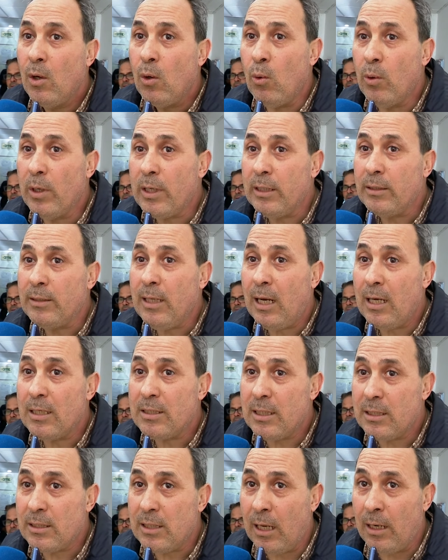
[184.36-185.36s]
هو قطاع
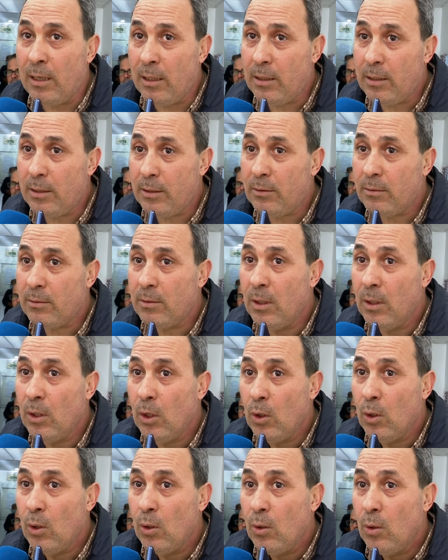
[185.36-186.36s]
حساس على الاخر
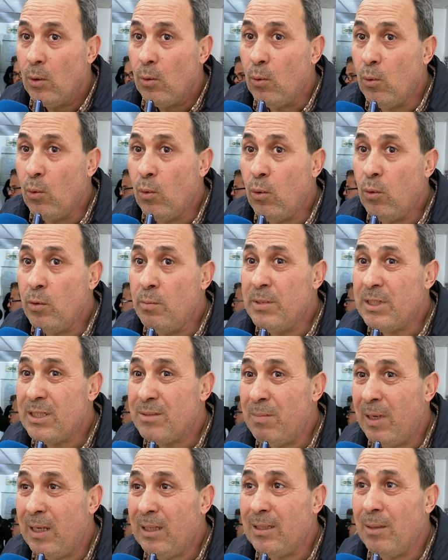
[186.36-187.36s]

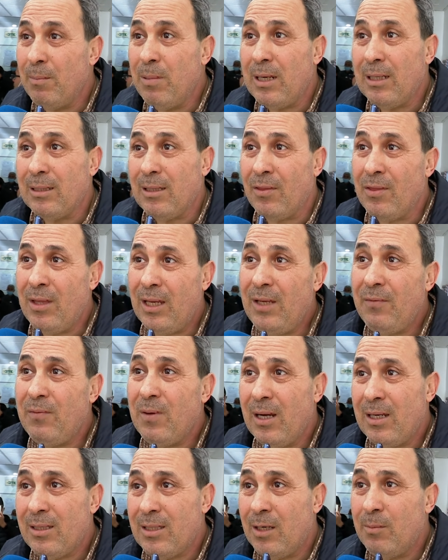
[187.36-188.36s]
ويمس معناها الطبقات
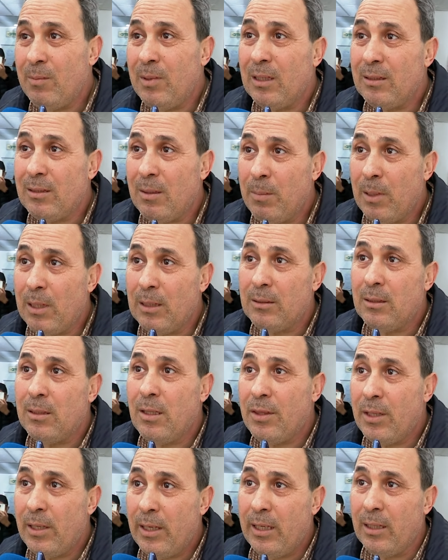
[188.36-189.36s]
الضعيفه اكثر منها الطبقات
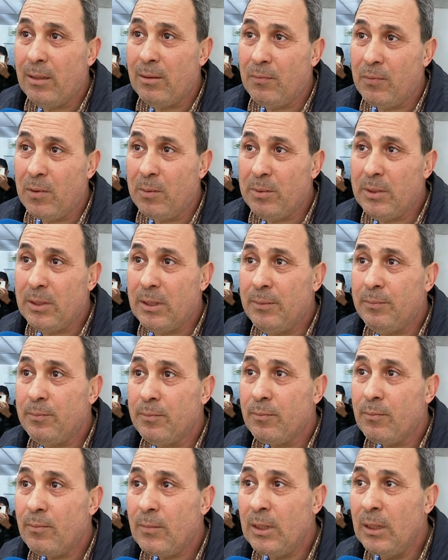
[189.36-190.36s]
الثريه فهمتني
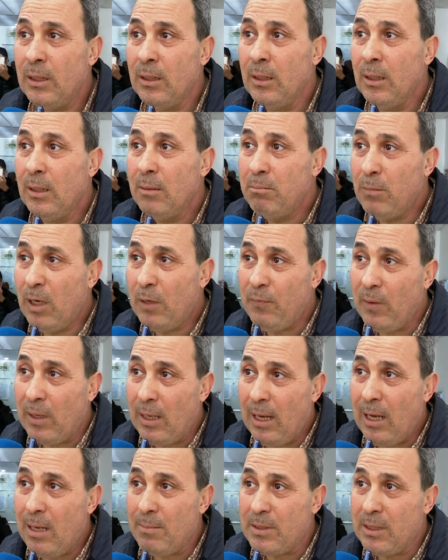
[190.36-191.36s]

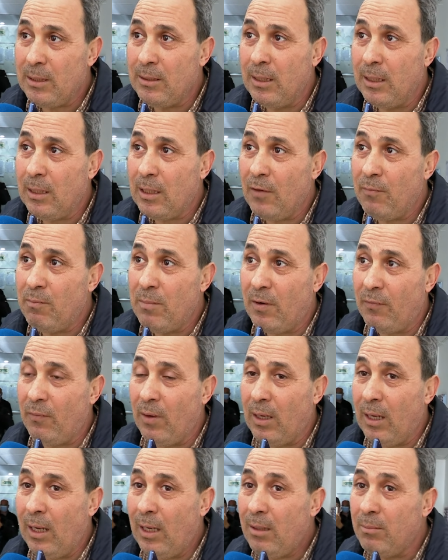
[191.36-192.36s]
مرفق عام زاد ايقاف
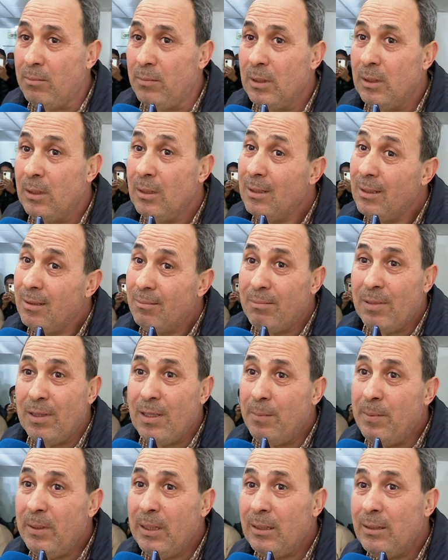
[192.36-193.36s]
مرفق عام
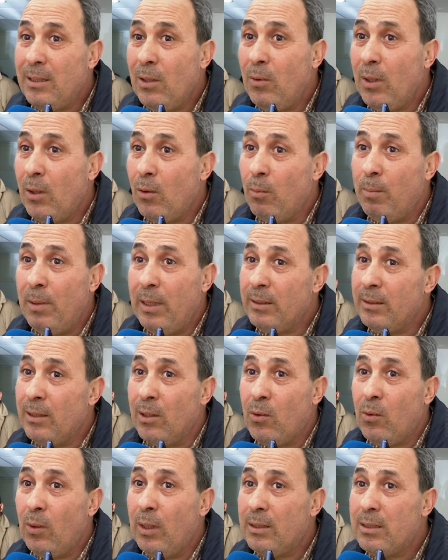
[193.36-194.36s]
ماذا بينا الدوله وبلادنا
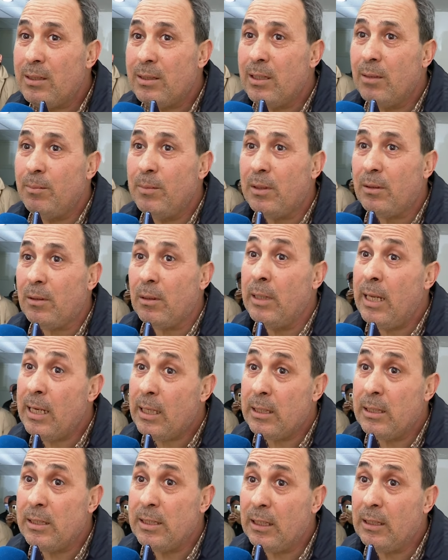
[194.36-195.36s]
كلها تستمر
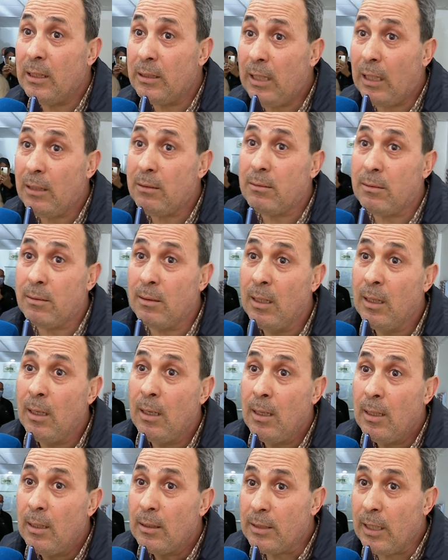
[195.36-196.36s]
لكن زاد تحت
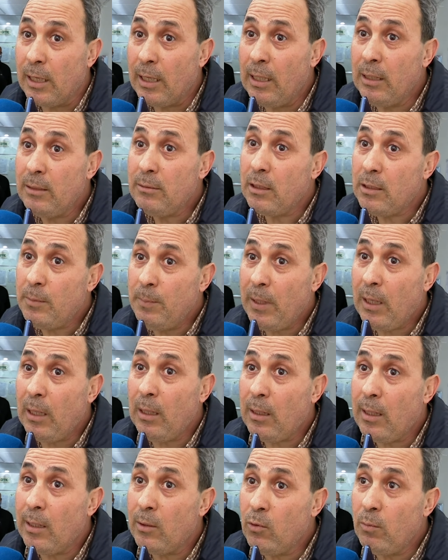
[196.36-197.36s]
طائله تطبيق
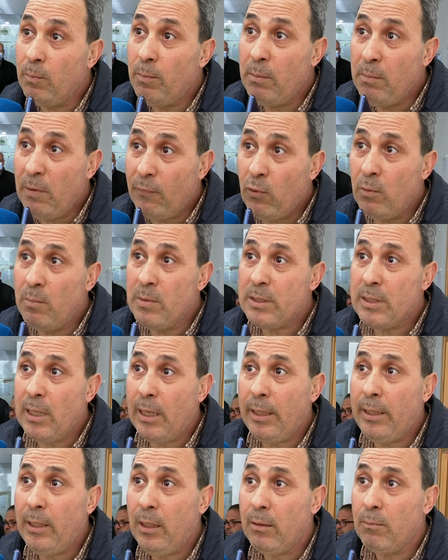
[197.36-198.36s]
القانون بالمفهوم
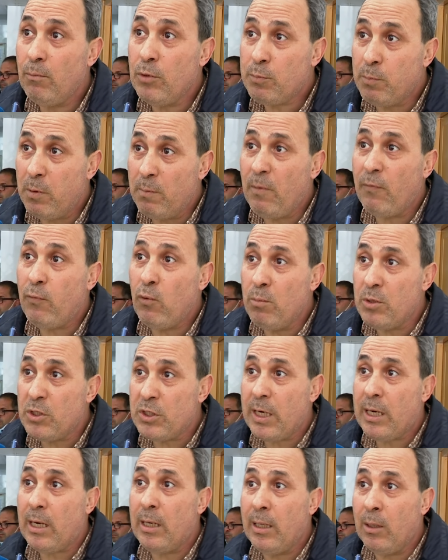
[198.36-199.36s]
الصحيح مش بالمفهوم
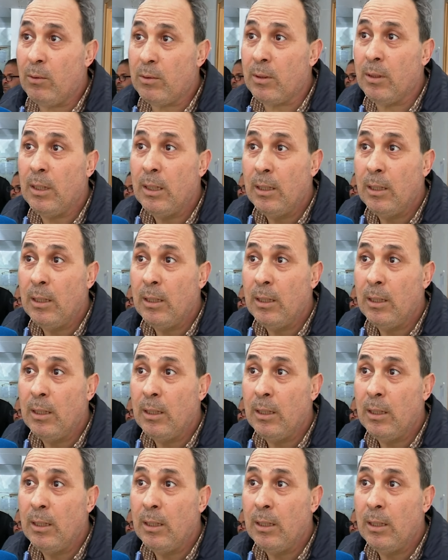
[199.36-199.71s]
الشكلي او